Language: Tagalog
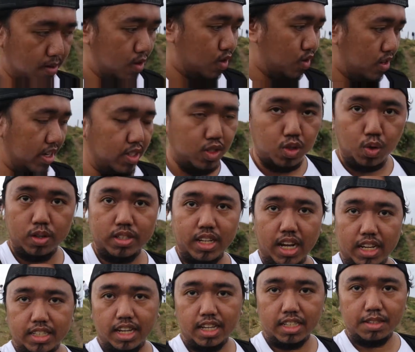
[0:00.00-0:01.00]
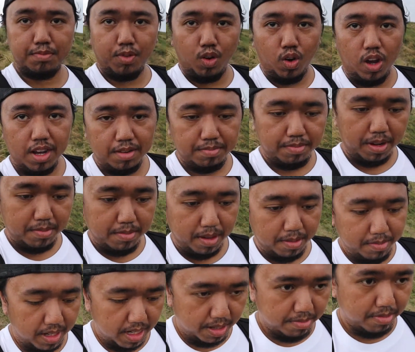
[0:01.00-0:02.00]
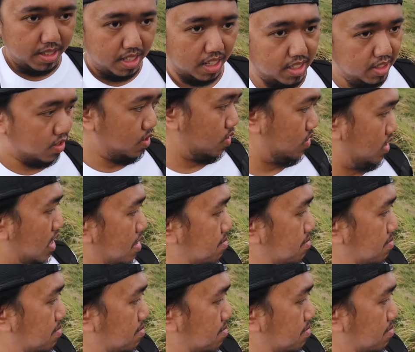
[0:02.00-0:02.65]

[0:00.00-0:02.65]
Okay, so success po ang pagpapalipad ang drone